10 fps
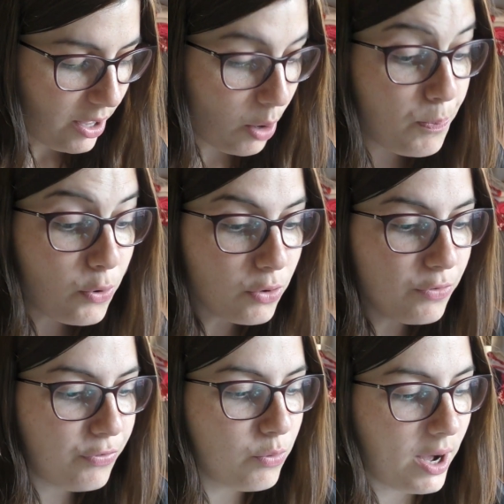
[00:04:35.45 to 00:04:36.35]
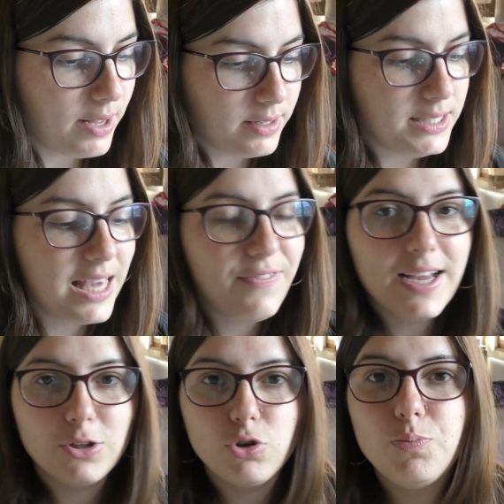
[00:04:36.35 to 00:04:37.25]
Euh, pour une fois, il y avait
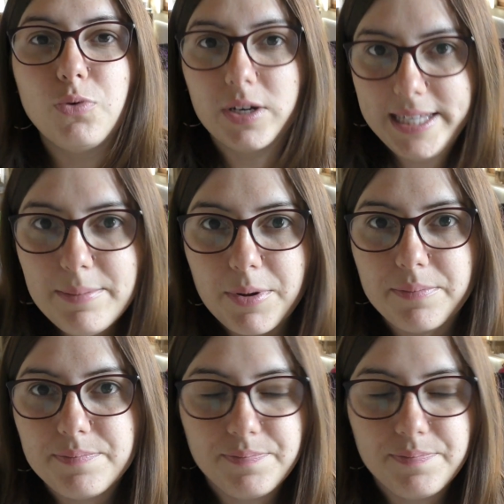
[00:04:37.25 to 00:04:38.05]
un truc pour Kim,